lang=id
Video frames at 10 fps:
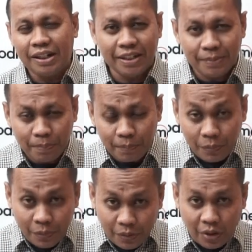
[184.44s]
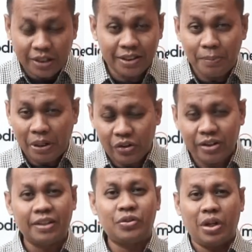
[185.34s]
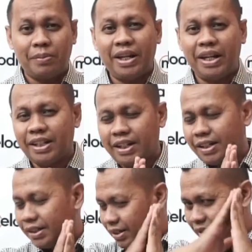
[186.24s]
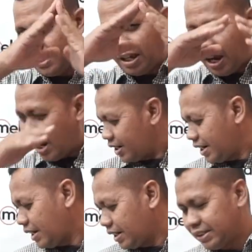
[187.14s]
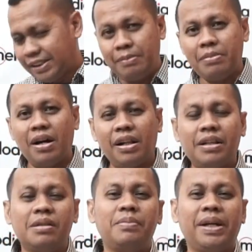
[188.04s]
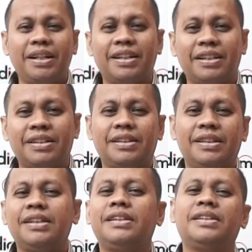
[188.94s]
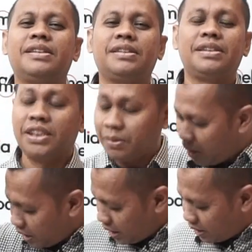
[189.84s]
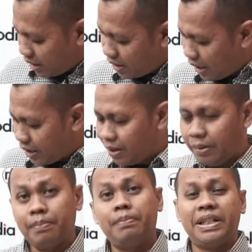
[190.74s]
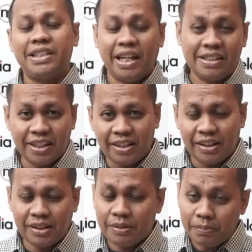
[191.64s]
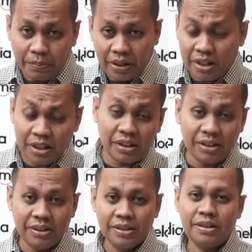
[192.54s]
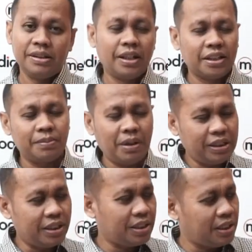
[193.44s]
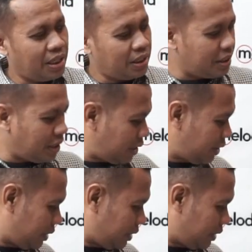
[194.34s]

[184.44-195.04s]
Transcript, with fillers: di koleksi Melodia Surabaya ini ada simbal Menel. Di sebelah kanan saya ada BCS set Menel. Dan sebelah kiri saya ada